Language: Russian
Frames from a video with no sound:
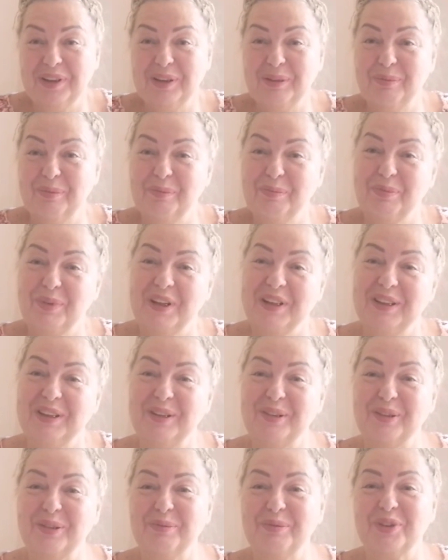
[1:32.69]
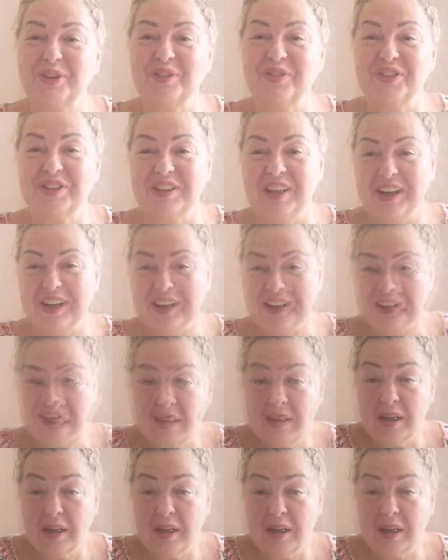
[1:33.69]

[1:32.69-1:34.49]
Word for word: и мы планируем уже встретить.